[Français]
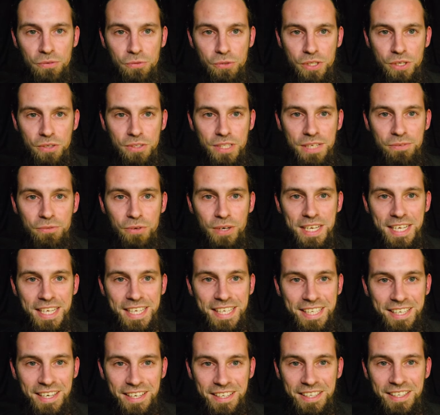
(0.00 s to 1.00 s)
vous en dévoiler
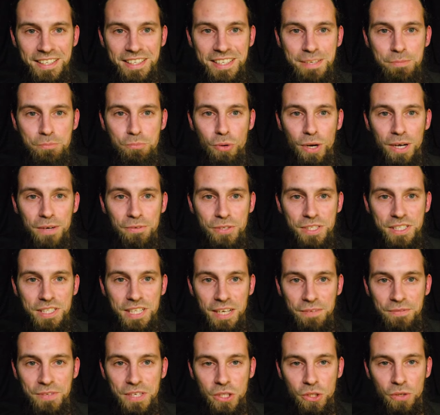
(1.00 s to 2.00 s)
4 qui pourraient vous
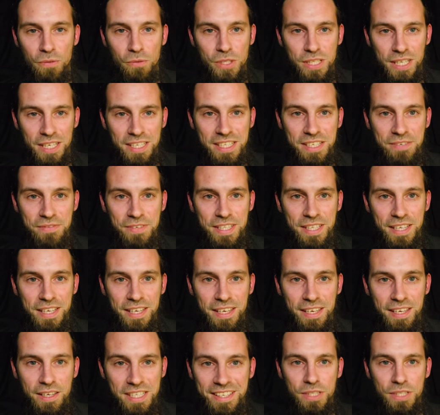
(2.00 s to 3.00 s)
servir dans votre activité.